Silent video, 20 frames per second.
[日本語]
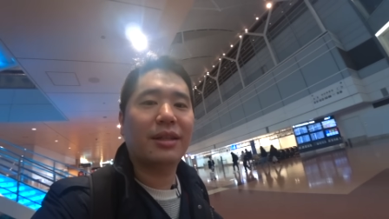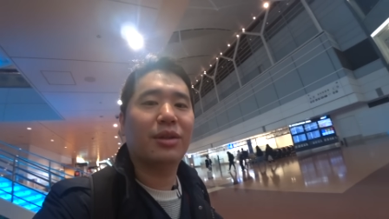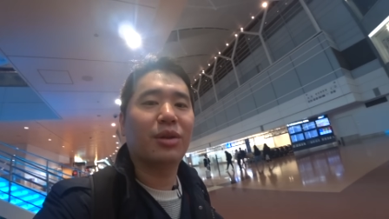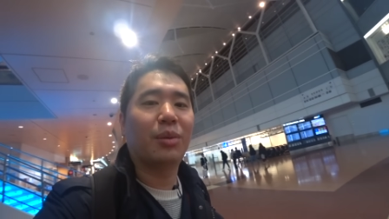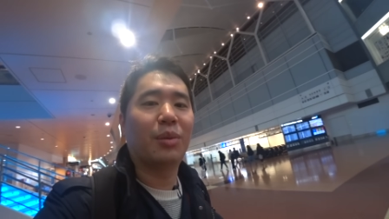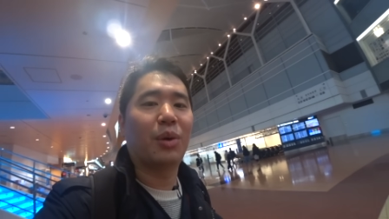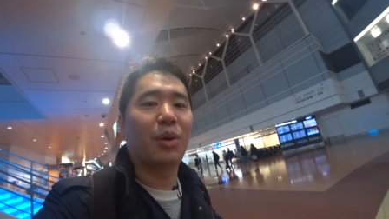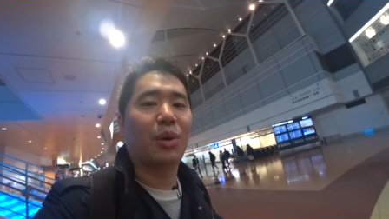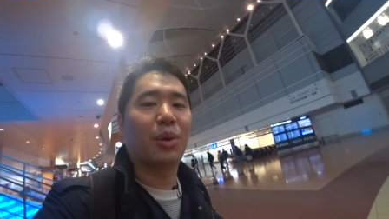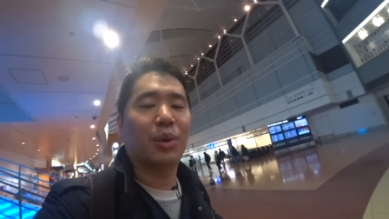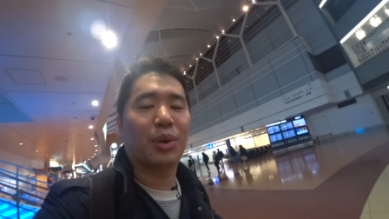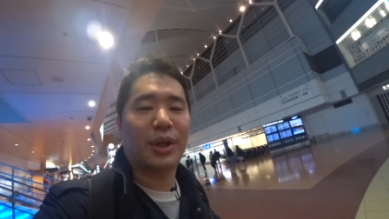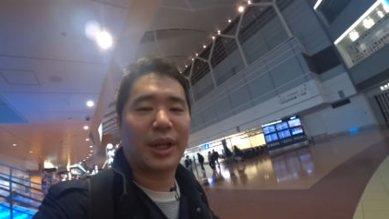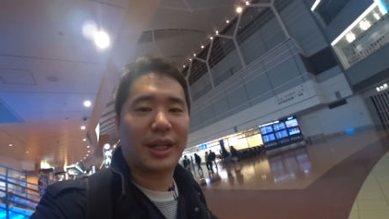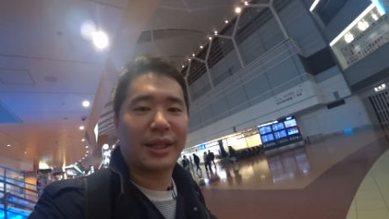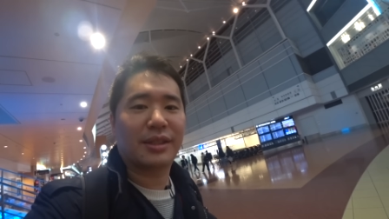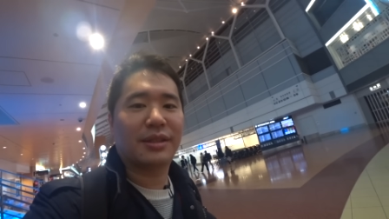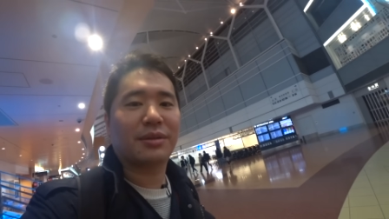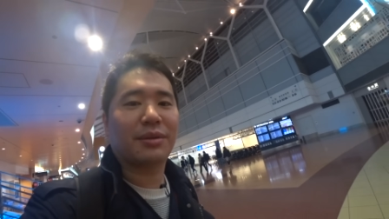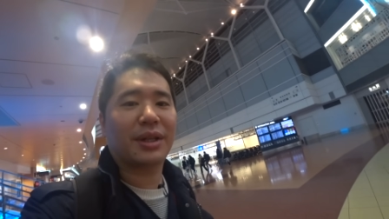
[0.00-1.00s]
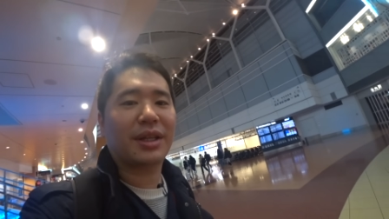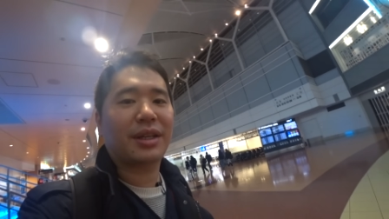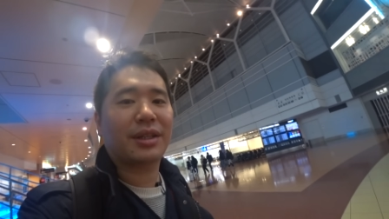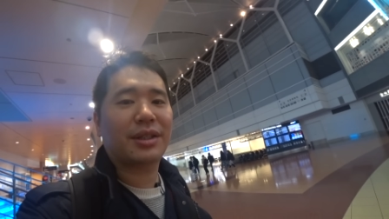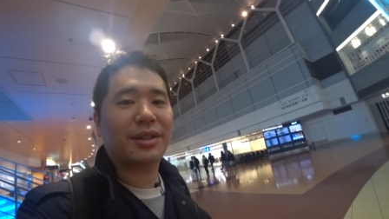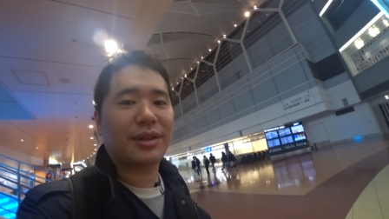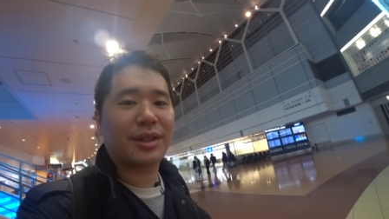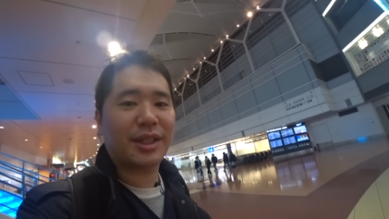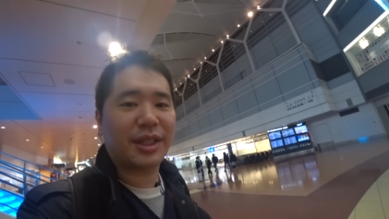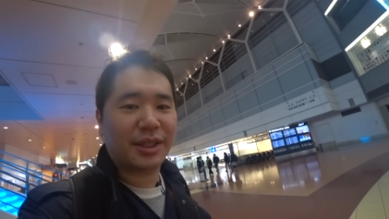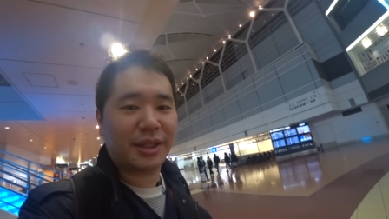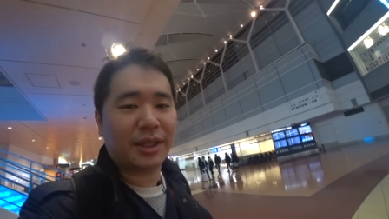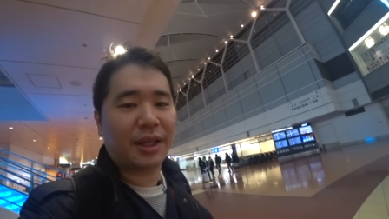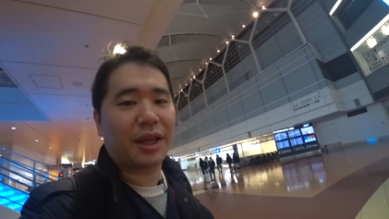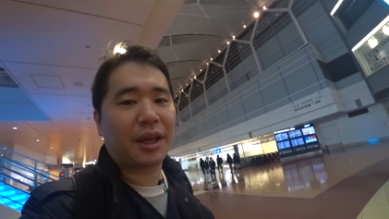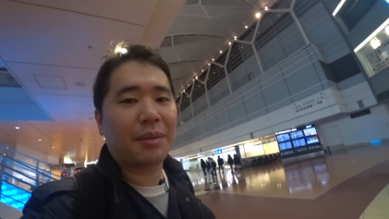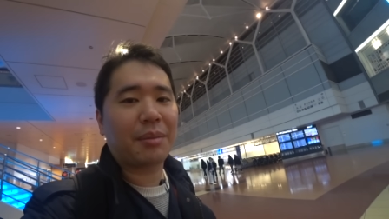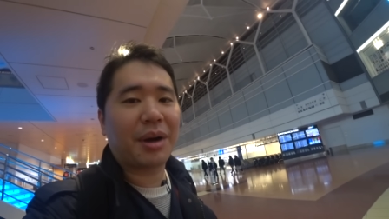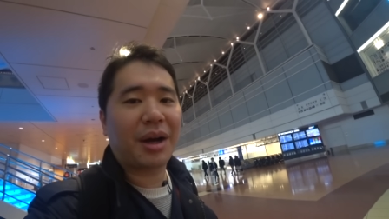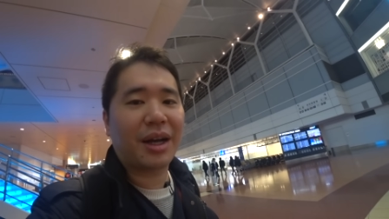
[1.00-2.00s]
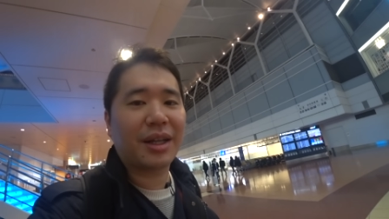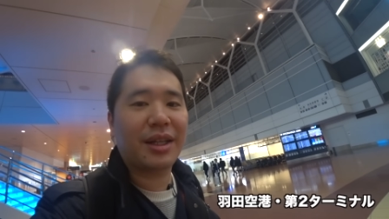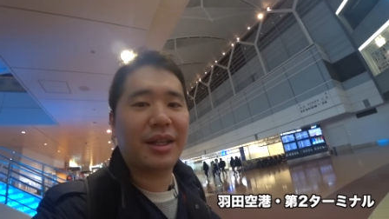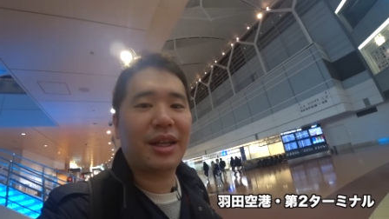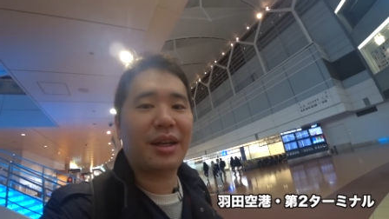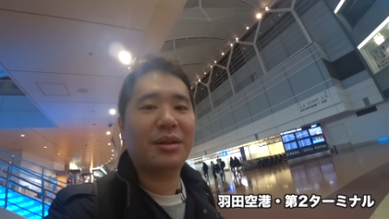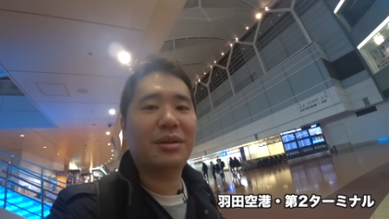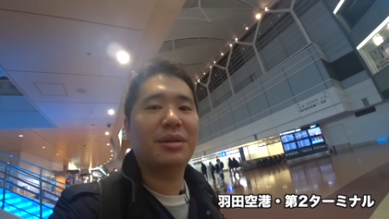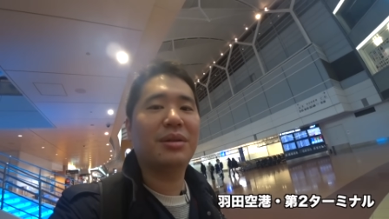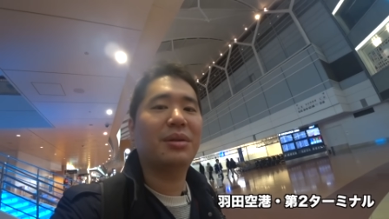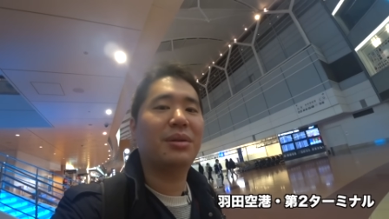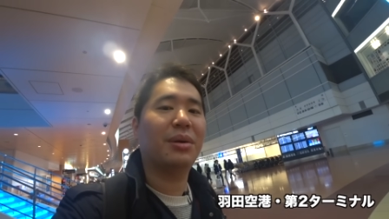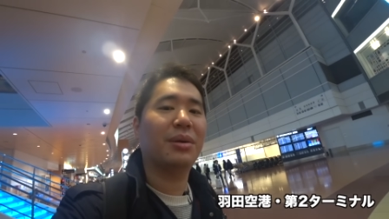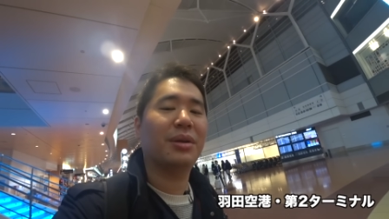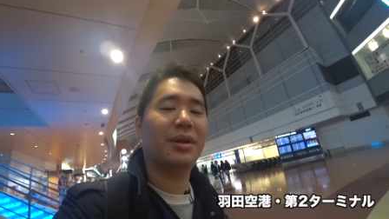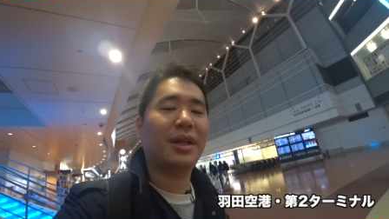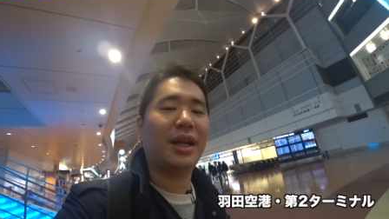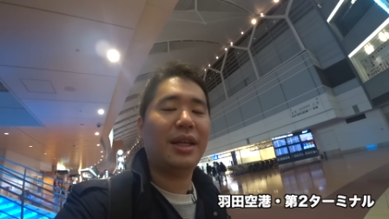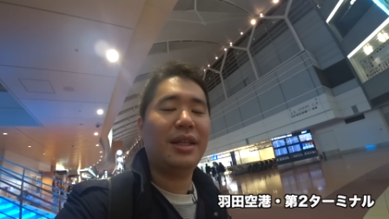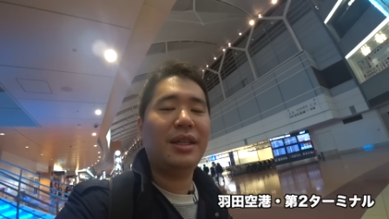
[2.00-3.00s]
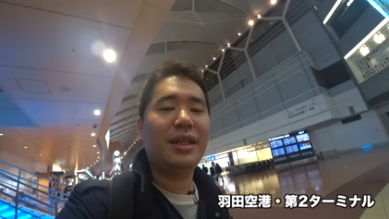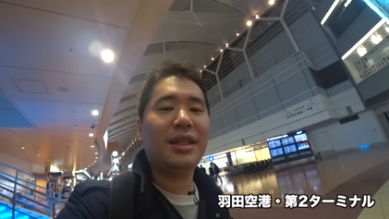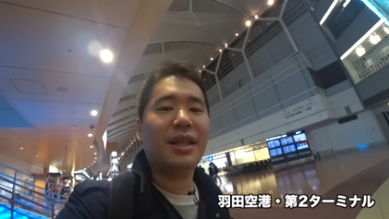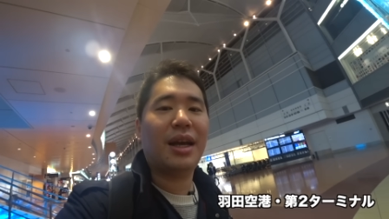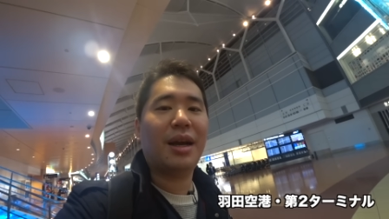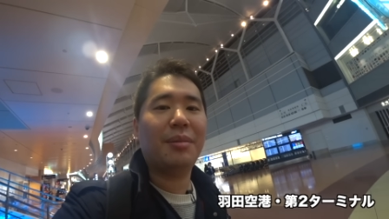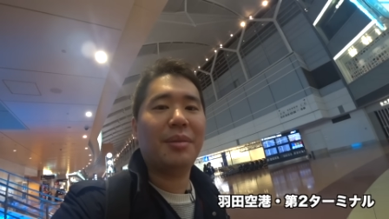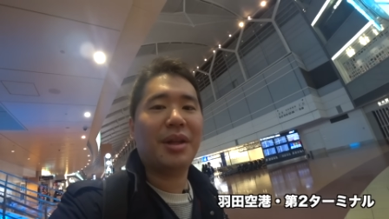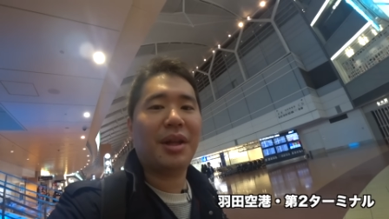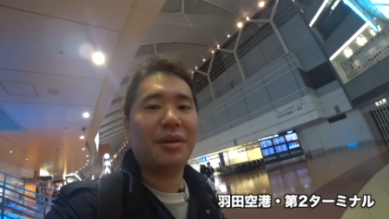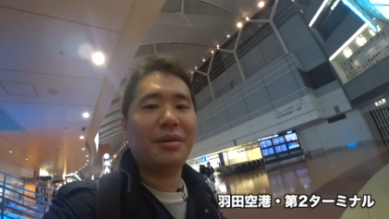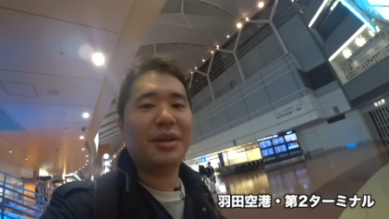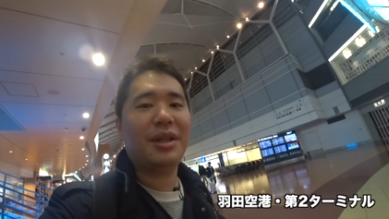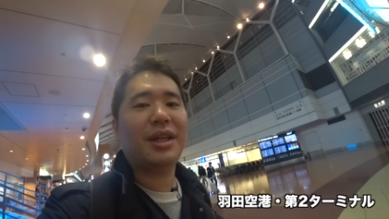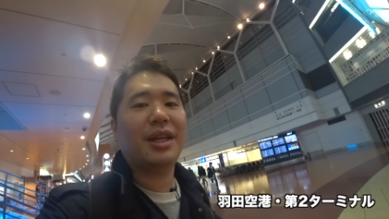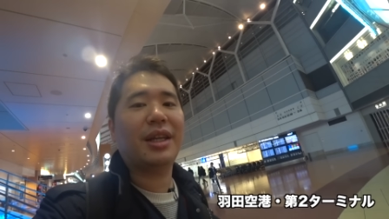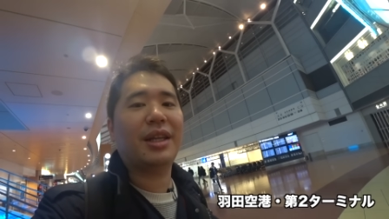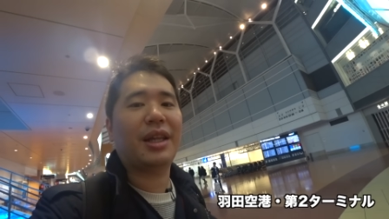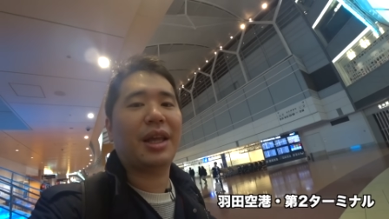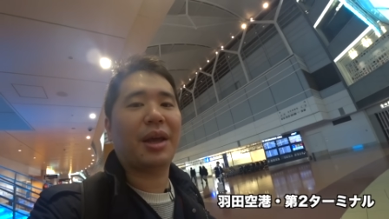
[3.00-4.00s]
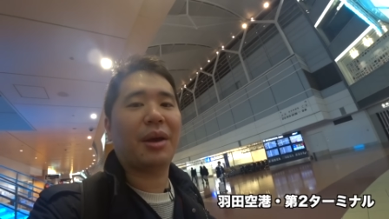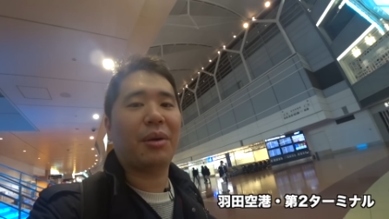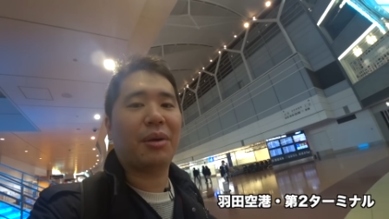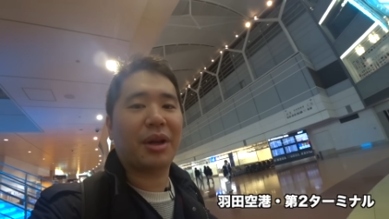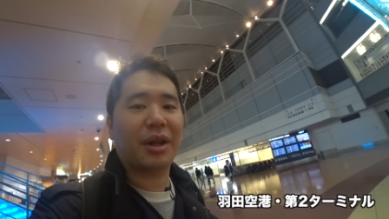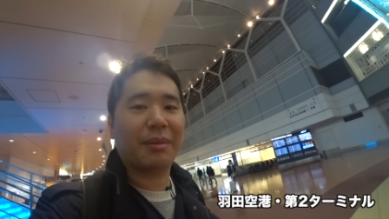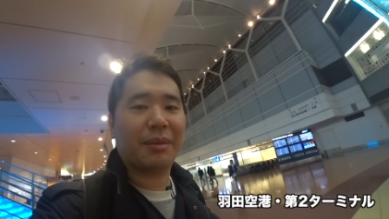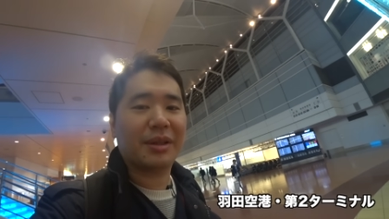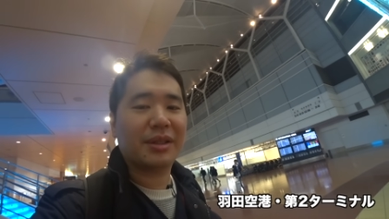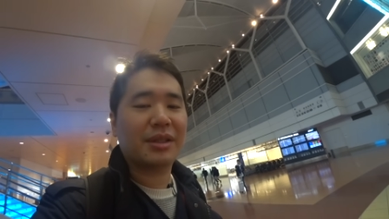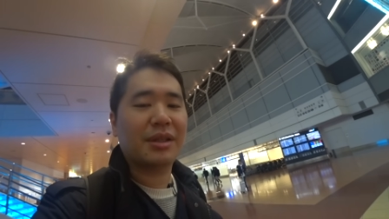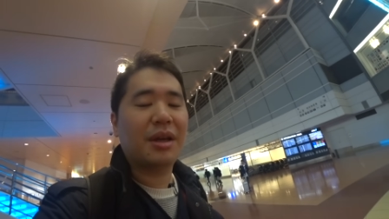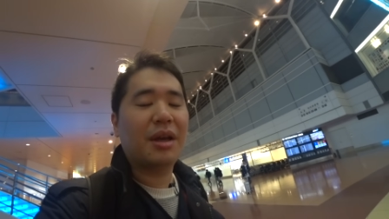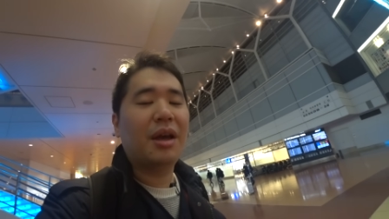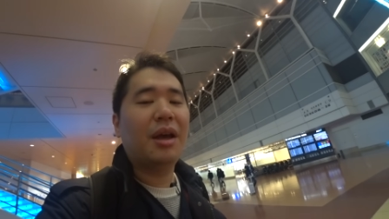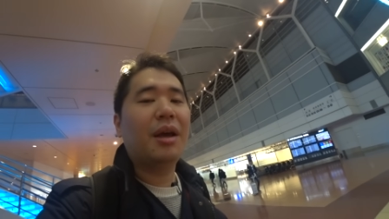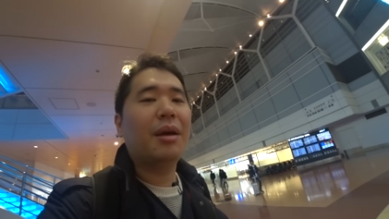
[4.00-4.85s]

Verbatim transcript: どうも大野です私はですね今羽田空港の第2ターミナルに来ております